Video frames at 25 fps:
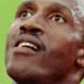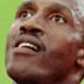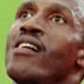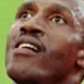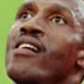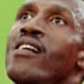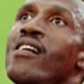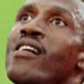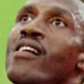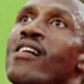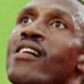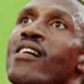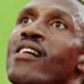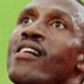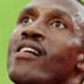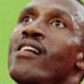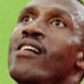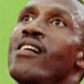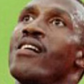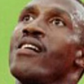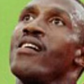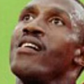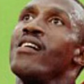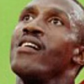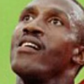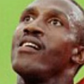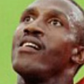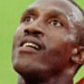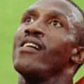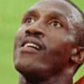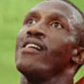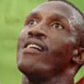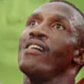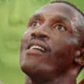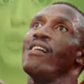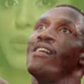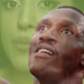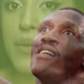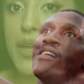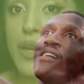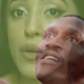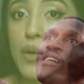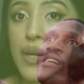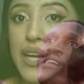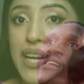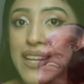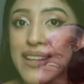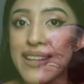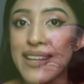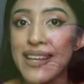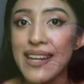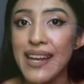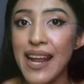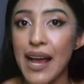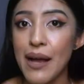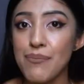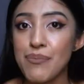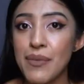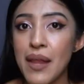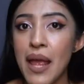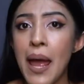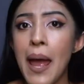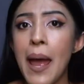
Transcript: que, que consumieron creatina,